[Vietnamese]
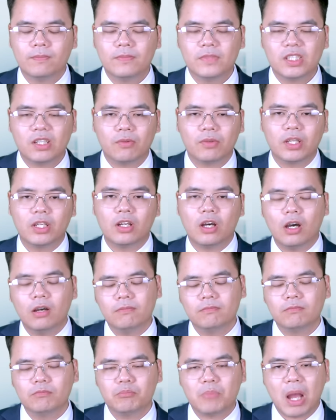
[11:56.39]
trong khi đó
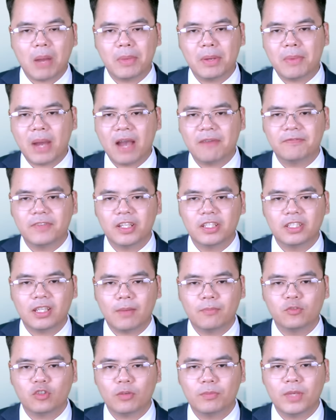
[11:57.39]
ba mươi ba phần
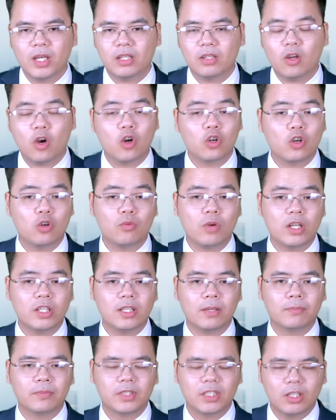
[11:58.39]
trăm cho biết họ có quan
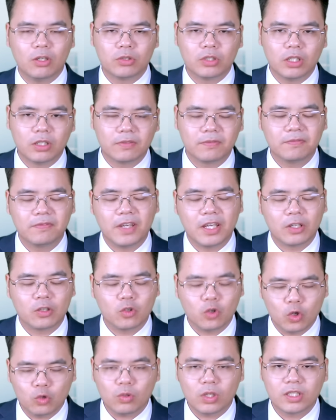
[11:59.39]
điểm tiêu cực về
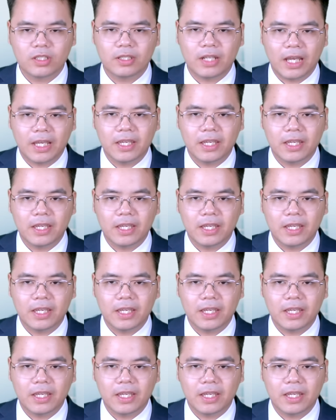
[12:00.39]
khối quân sự này.